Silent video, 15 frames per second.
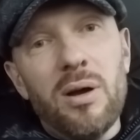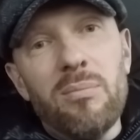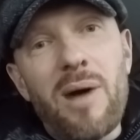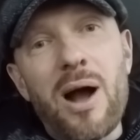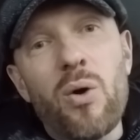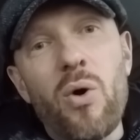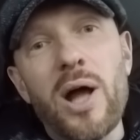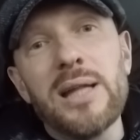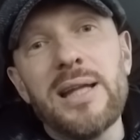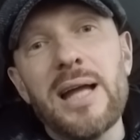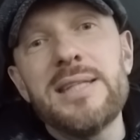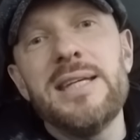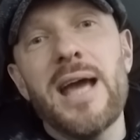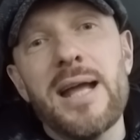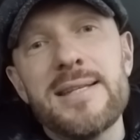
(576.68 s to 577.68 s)
могу
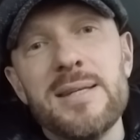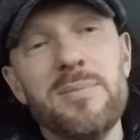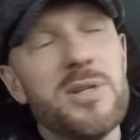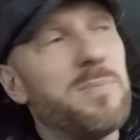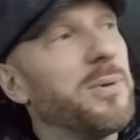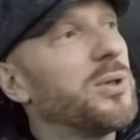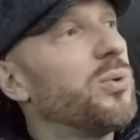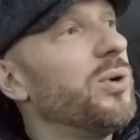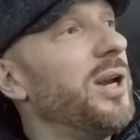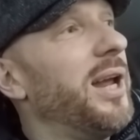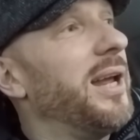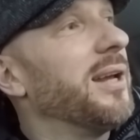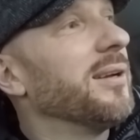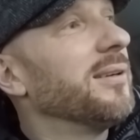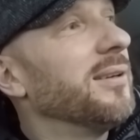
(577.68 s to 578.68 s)
отдать яйцами из-под
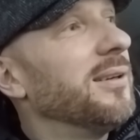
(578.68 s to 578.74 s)
курей.